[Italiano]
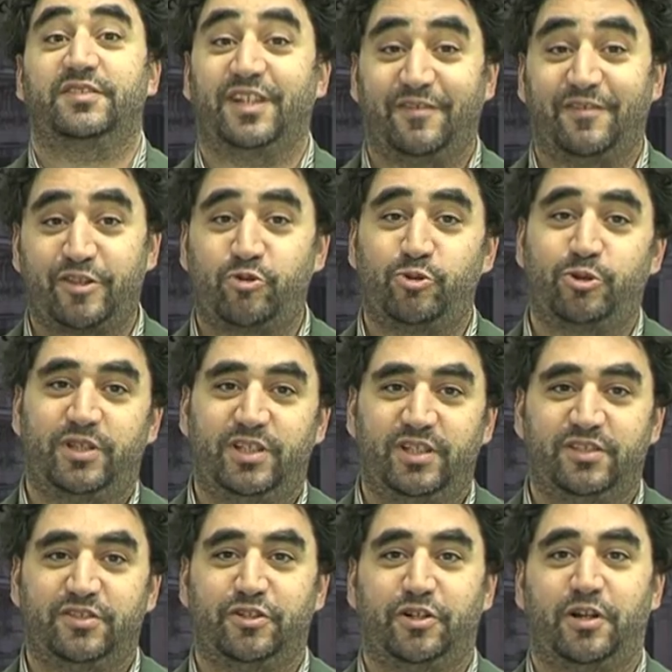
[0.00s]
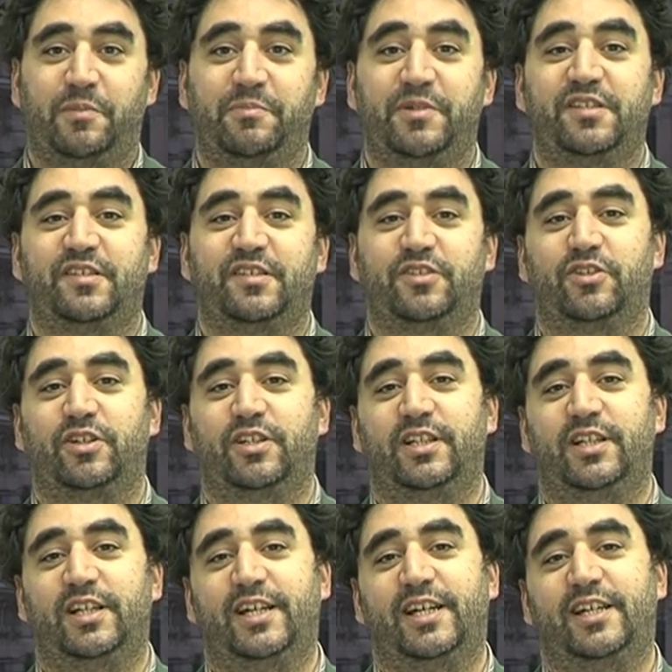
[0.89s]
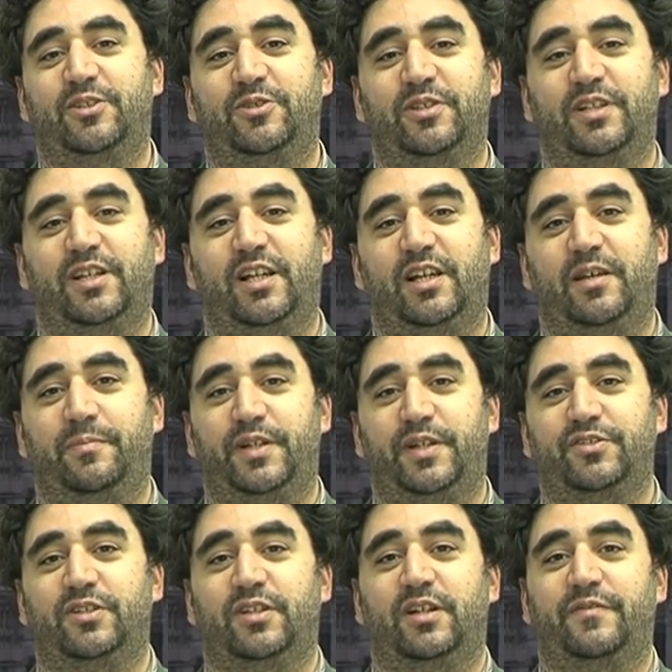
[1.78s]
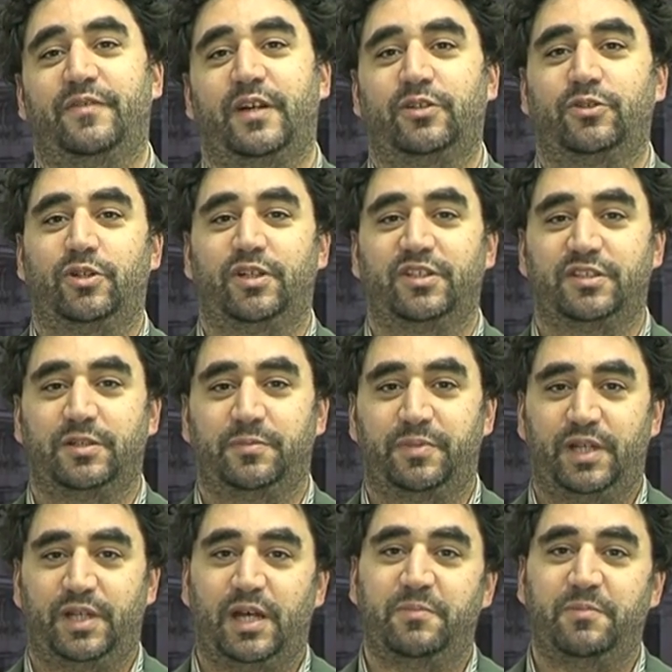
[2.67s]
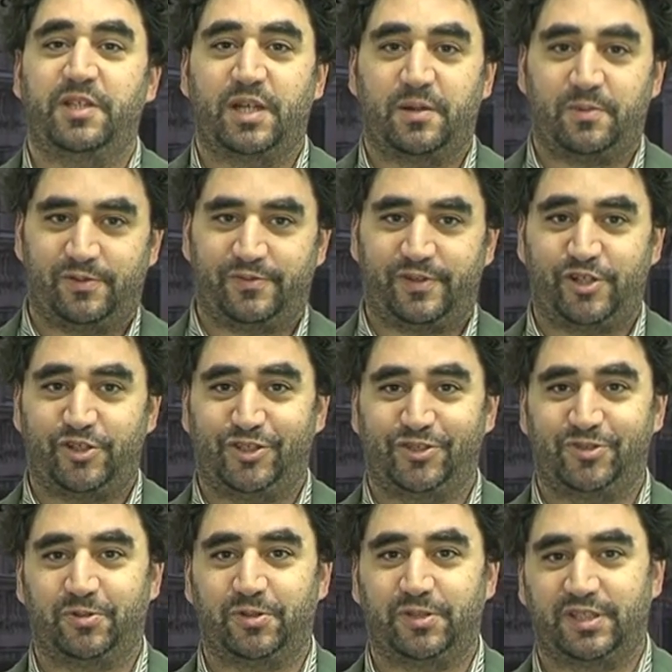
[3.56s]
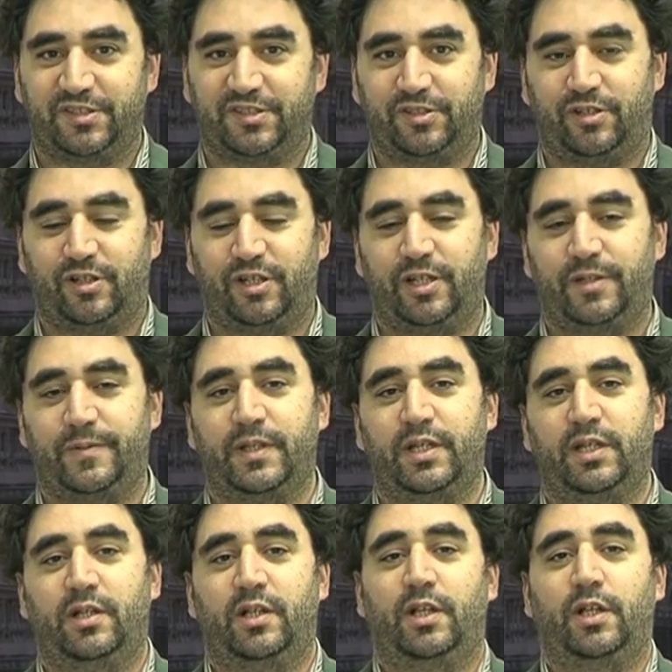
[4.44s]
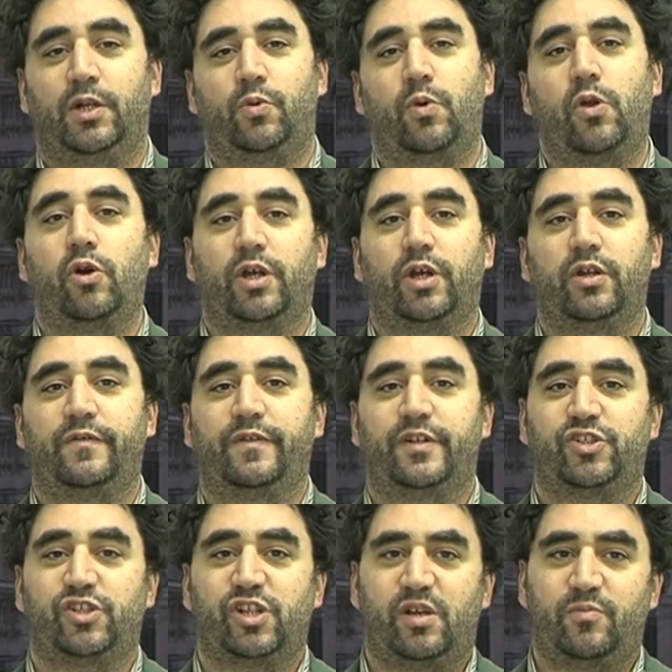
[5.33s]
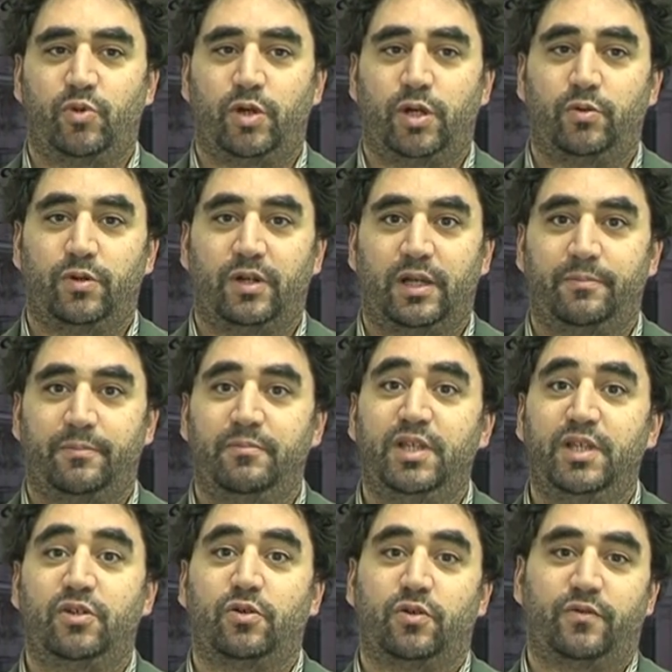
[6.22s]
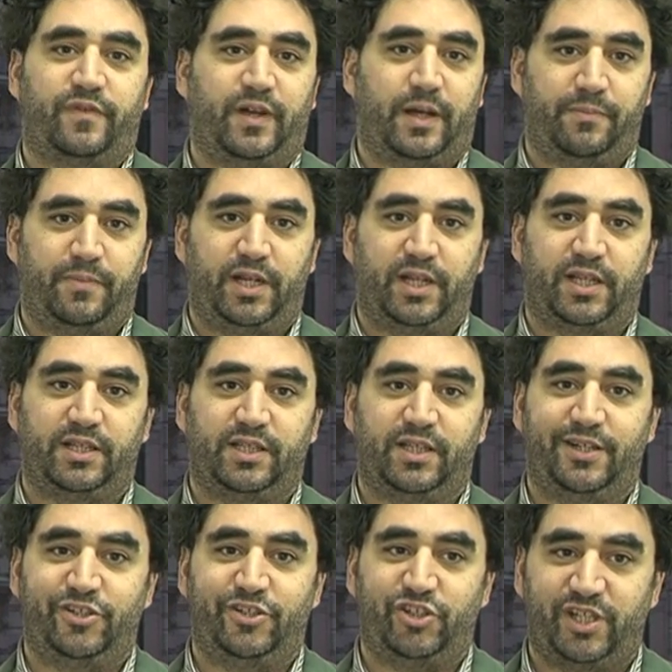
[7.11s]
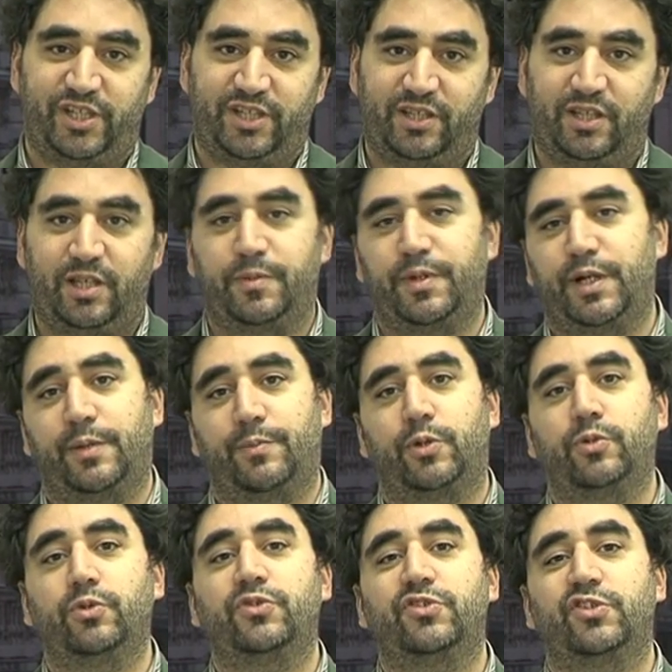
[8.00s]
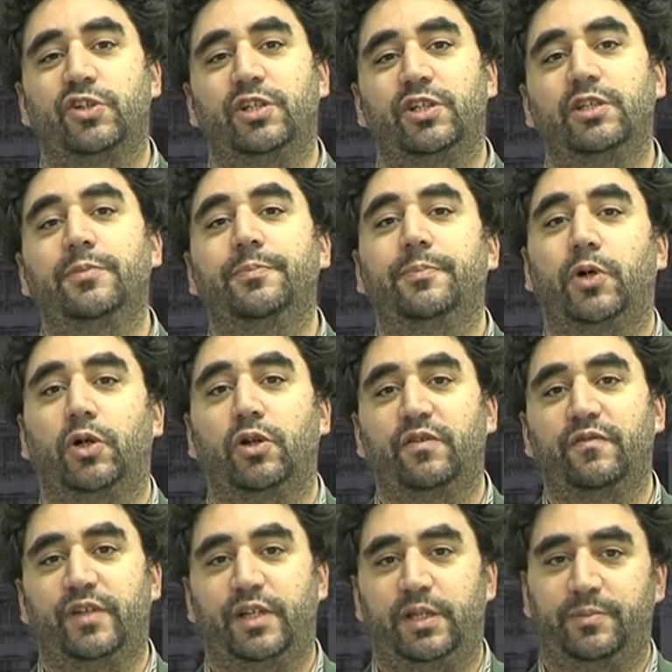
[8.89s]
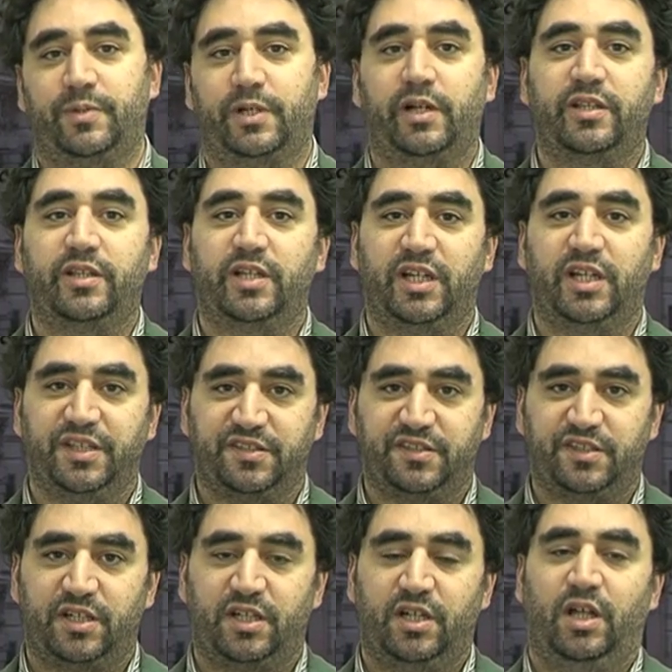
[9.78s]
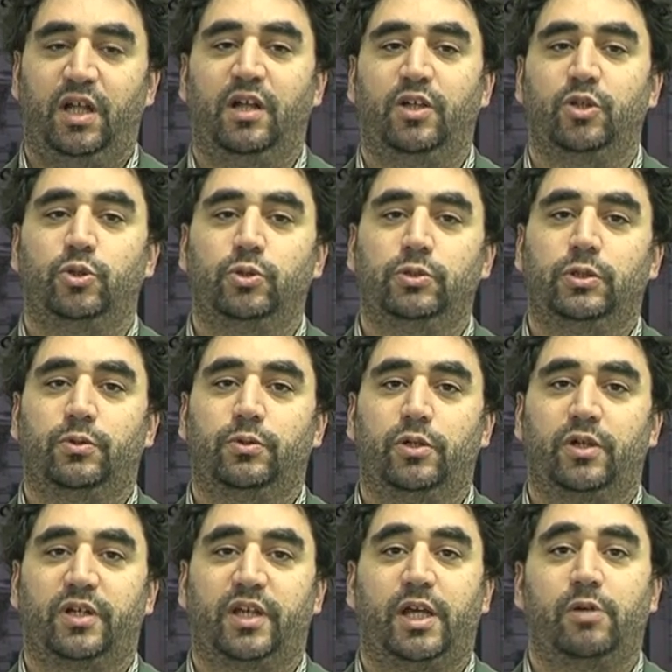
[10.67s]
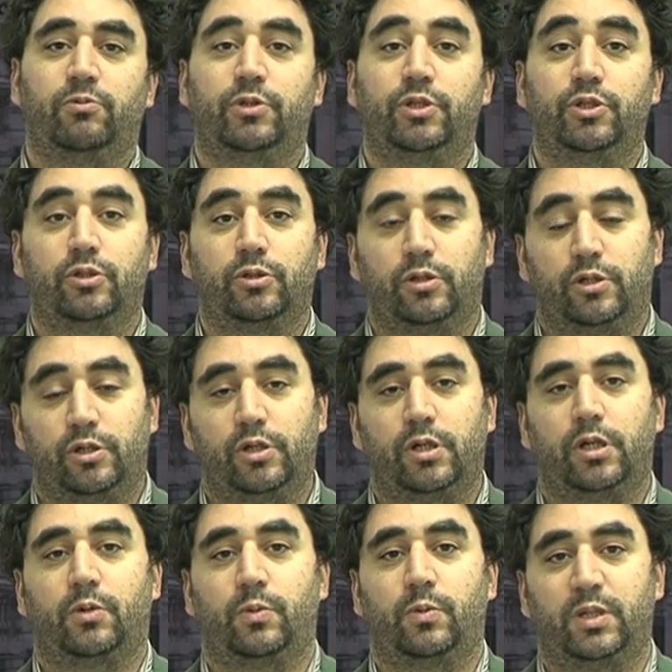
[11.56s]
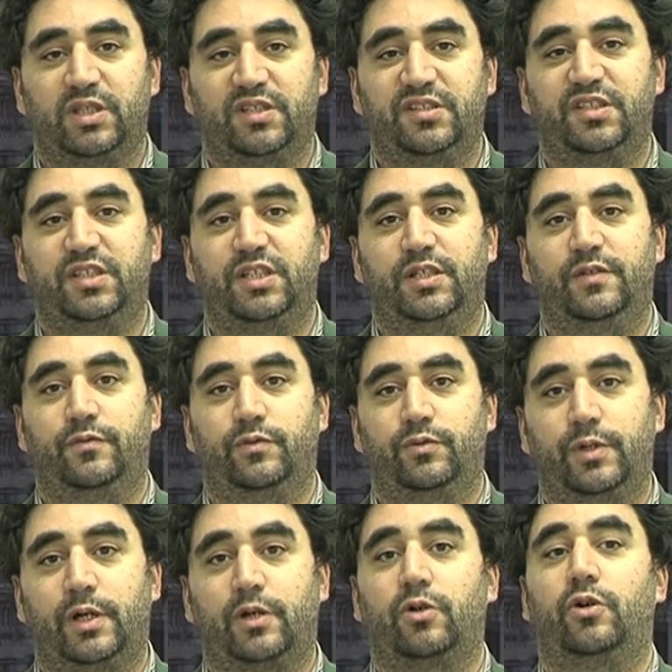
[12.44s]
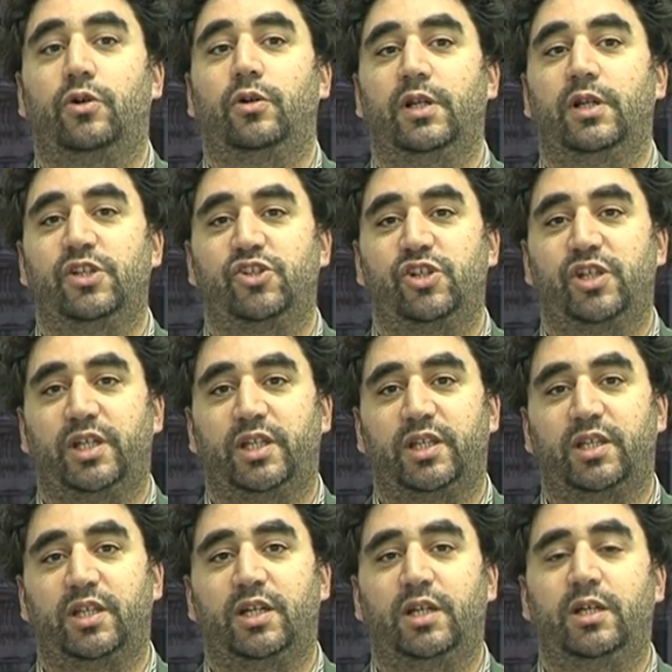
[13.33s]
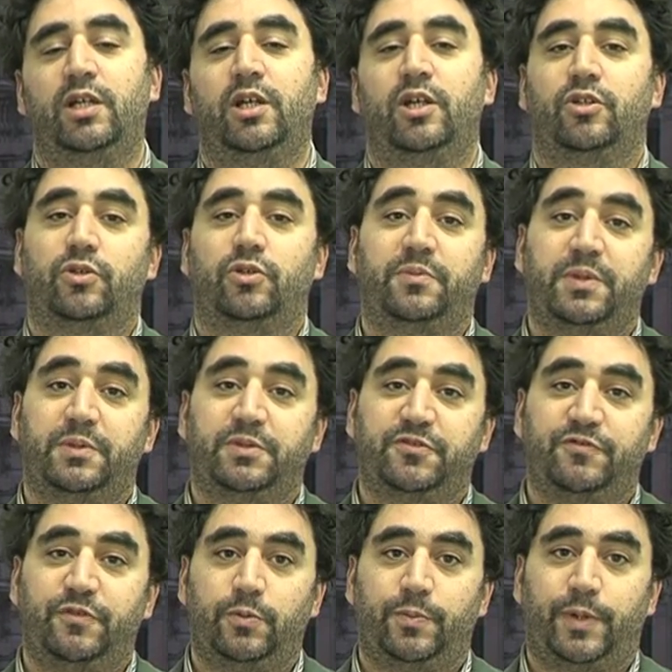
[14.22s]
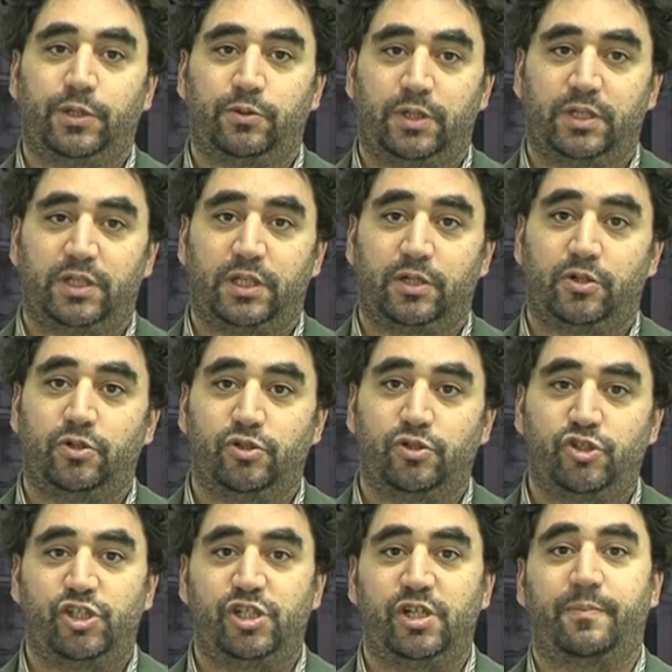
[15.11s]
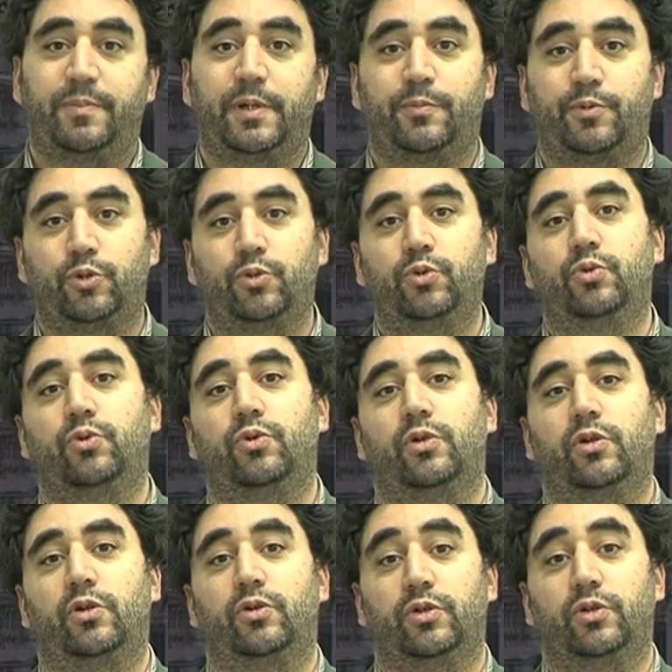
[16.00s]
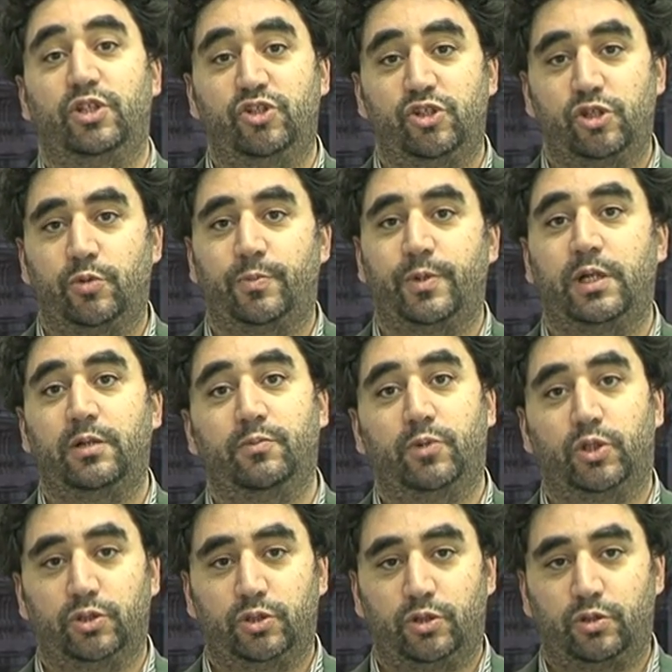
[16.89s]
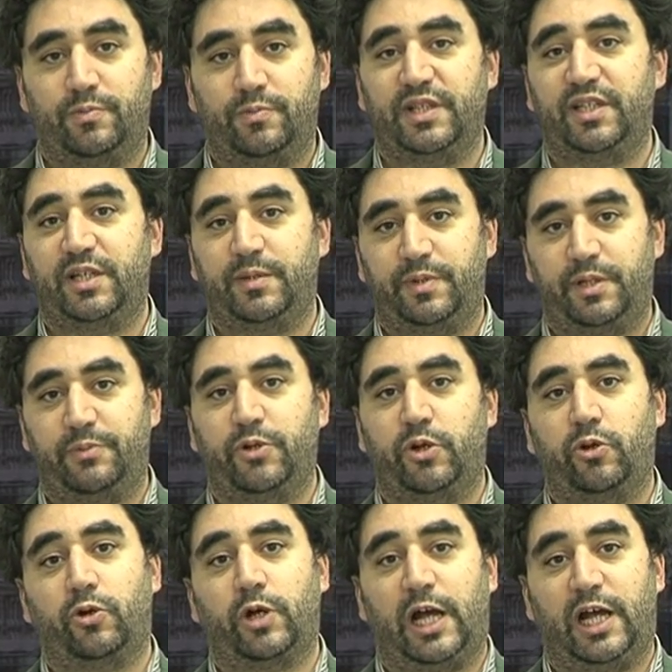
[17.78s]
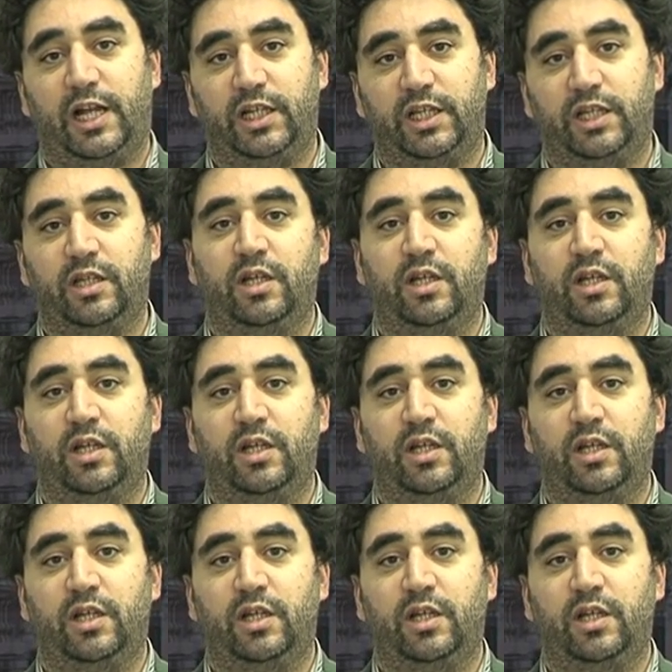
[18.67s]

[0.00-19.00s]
Salve a tutti, sono l'amministratore delegato della Personal Factory SPA, mi chiamo Francesco Tassone. Quello che noi facciamo è una microfabbrica intelligente per la produzione di polveri per l'edilizia. Tutto quello che è un intonaco, un adesivo, una colla, eccetera, noi abbiamo sviluppato una tecnologia per produrlo in giro per il mondo con materie prime locali